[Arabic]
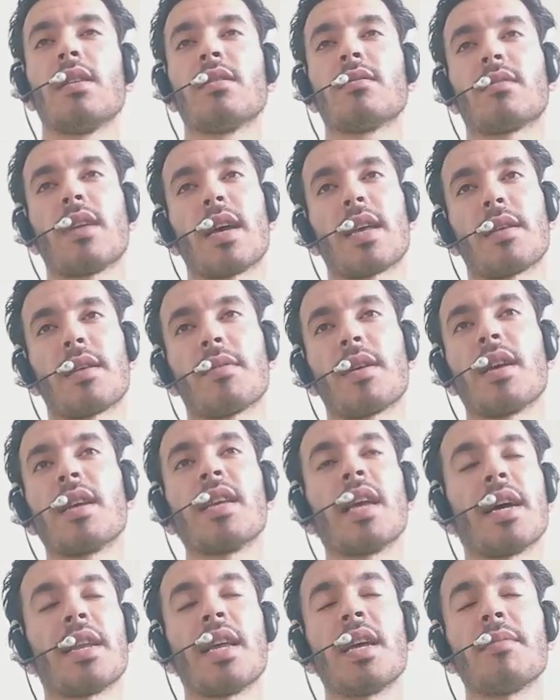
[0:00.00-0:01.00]
طيب
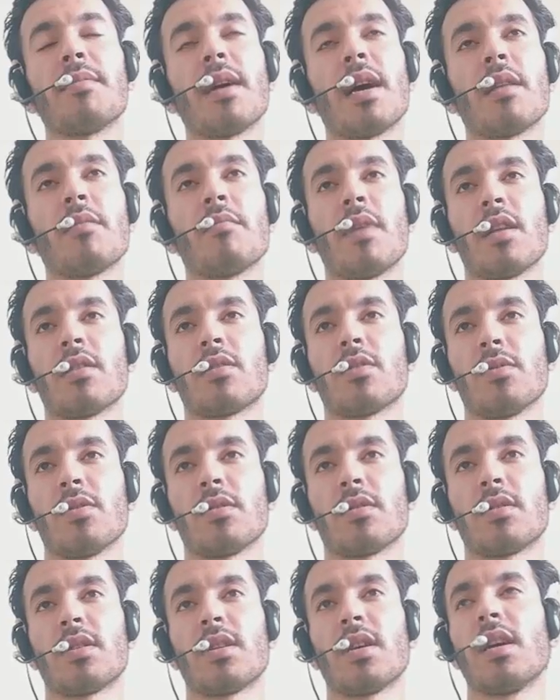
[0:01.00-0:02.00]
يعني ايه بقى
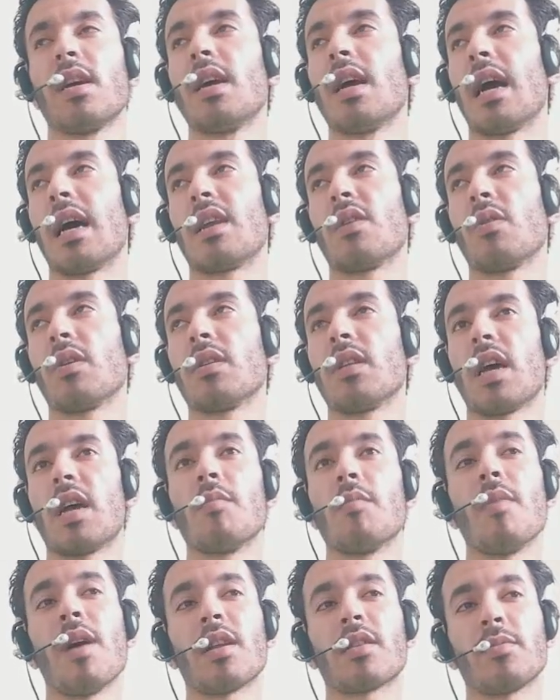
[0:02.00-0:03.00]
المالتيبلز قال له والله
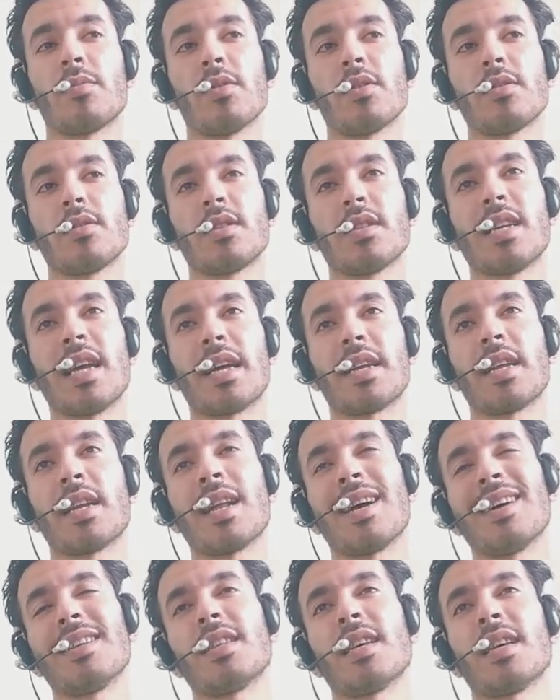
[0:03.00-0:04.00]
المالتيبلز يعني انا
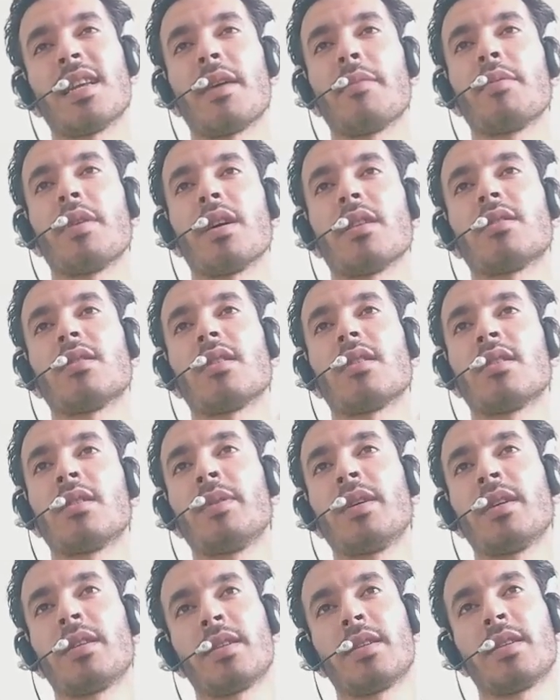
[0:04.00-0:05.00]
عندي هنا بيحصل
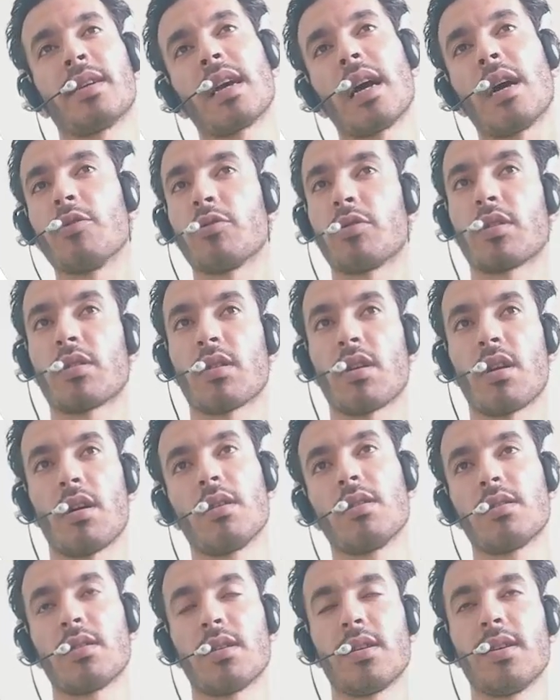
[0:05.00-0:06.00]
ريبيتنج او تكرار
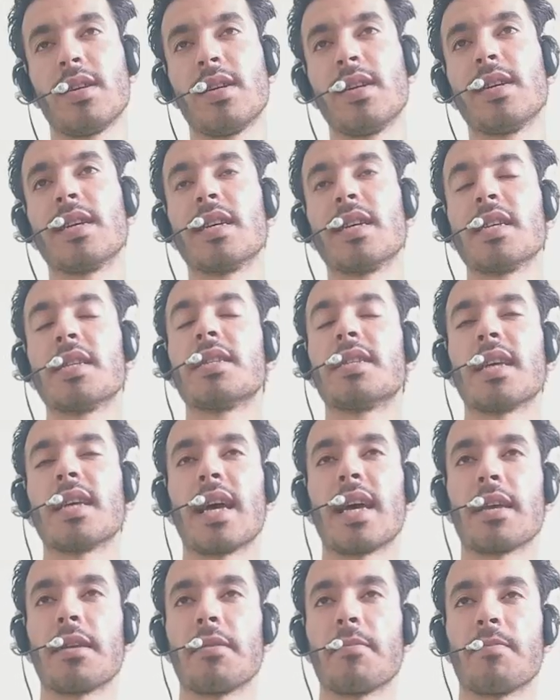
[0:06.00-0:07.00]

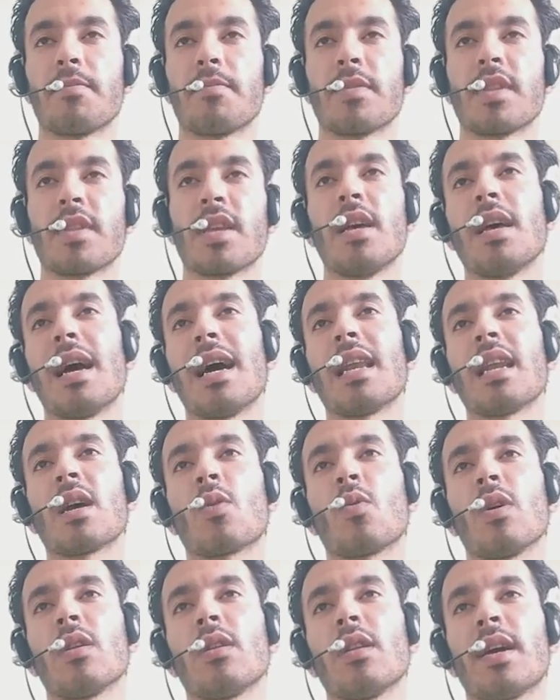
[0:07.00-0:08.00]
ازاي قال لك
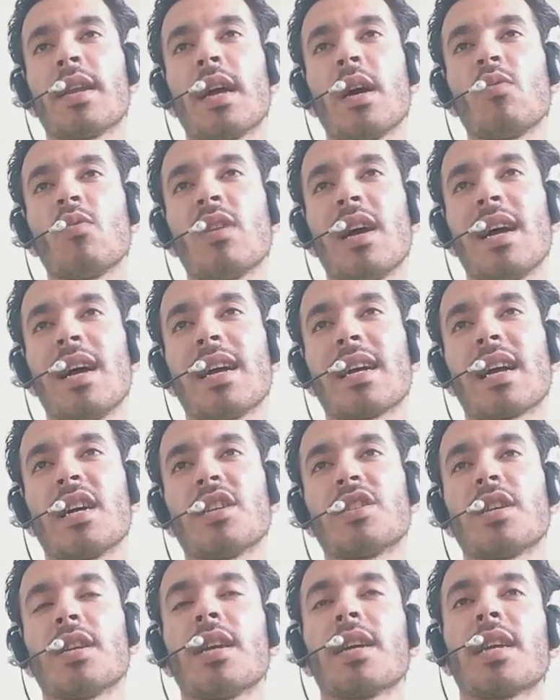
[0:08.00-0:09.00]
والله انا اول حاجه
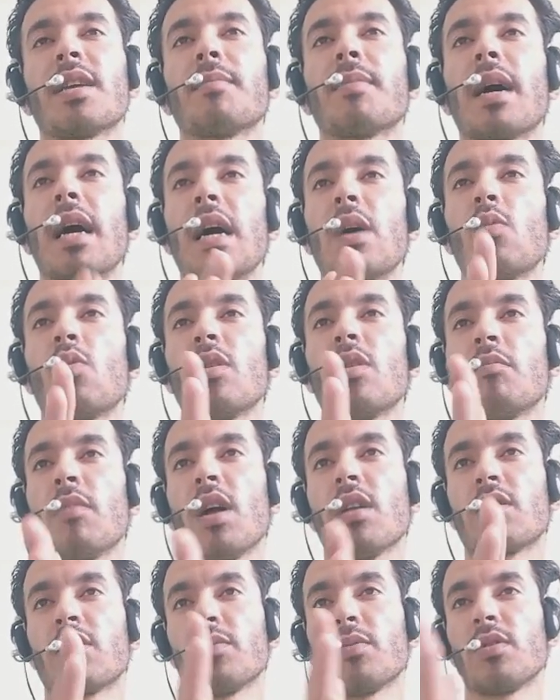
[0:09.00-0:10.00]
عشان اجيب اول
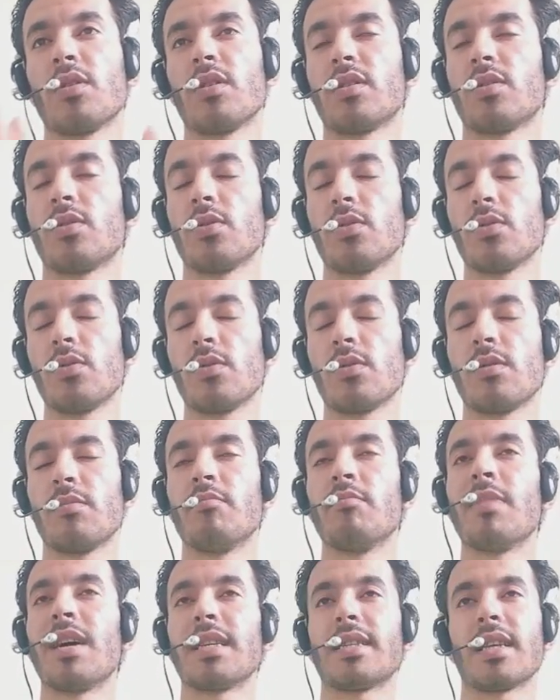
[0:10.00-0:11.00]
مالتيبل لل2
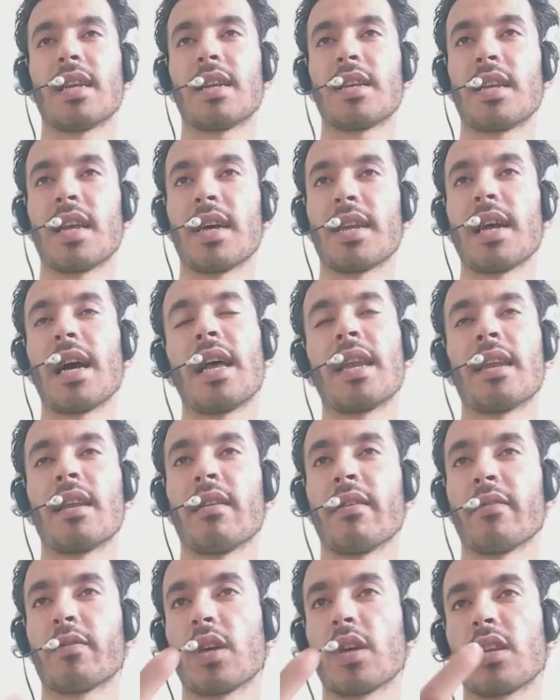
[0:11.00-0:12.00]
مثلا يعني انا
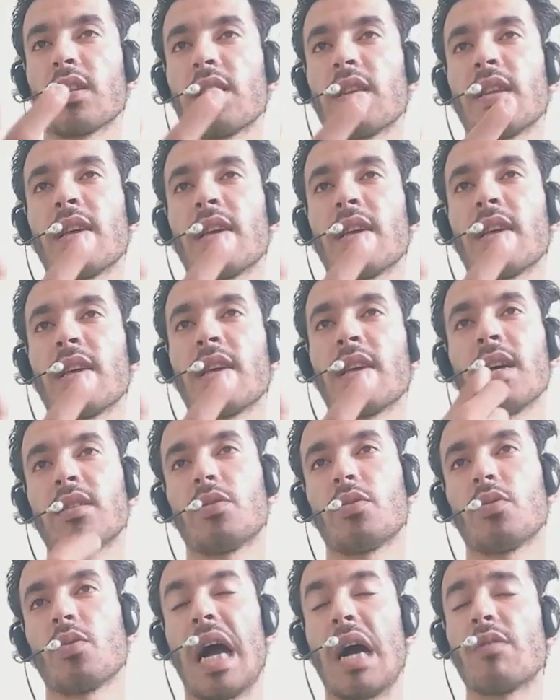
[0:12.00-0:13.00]
نفترض ان انا عندي ال2
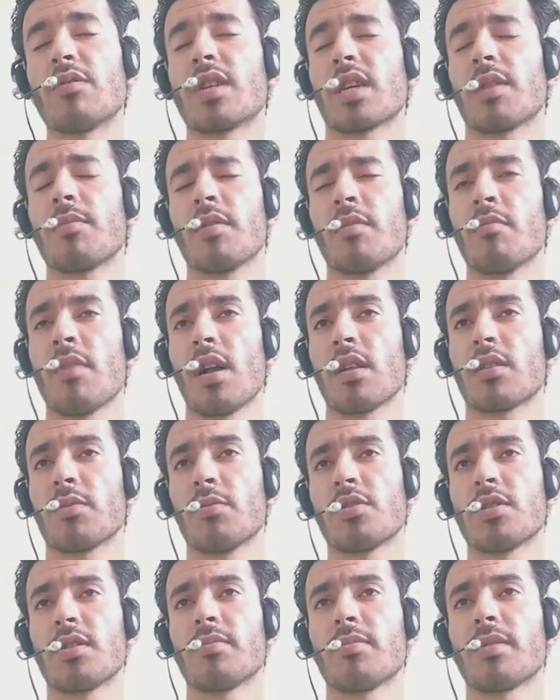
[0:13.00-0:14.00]
عاوز اجيب
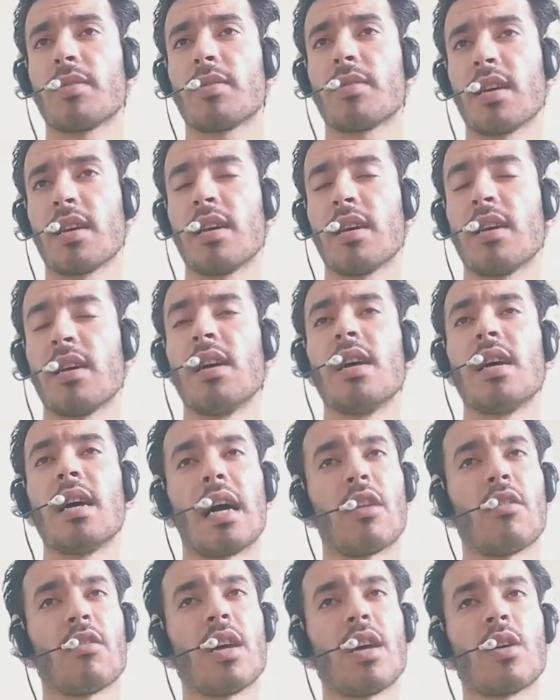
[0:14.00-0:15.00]
المالتيبلز بتاعتها قال
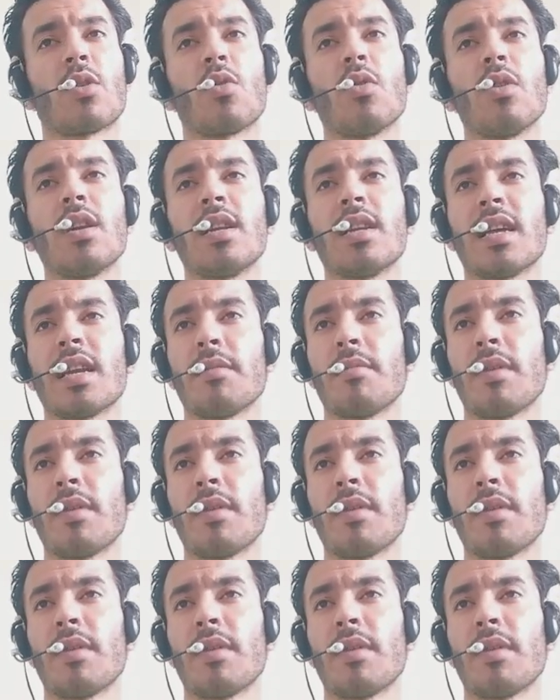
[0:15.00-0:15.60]
والله كل اللي انا